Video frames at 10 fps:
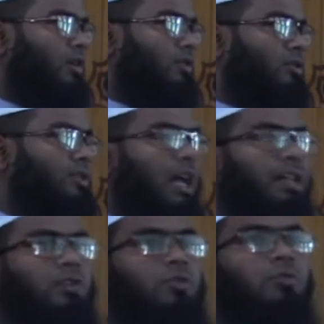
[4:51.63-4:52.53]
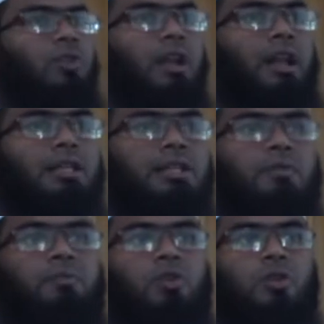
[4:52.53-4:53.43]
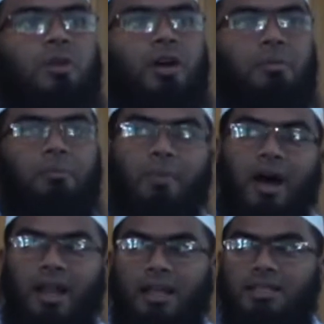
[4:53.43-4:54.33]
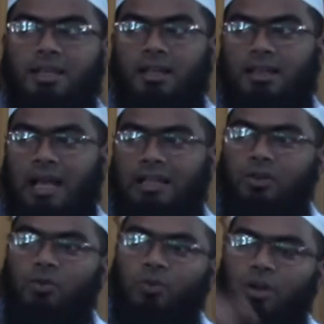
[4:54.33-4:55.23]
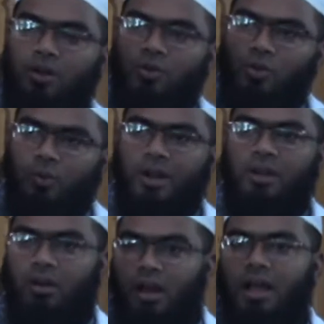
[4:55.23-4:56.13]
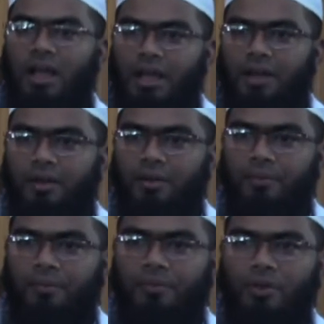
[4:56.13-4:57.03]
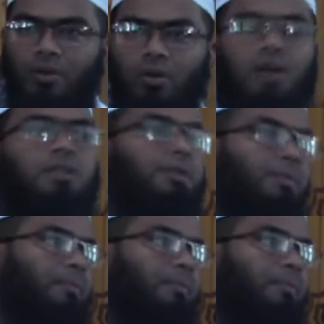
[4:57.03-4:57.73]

তো যাদের উপরে নেচা পরিমাণ মাল আছে তাদের উপরে কুরবানি করা কি ওয়াজিব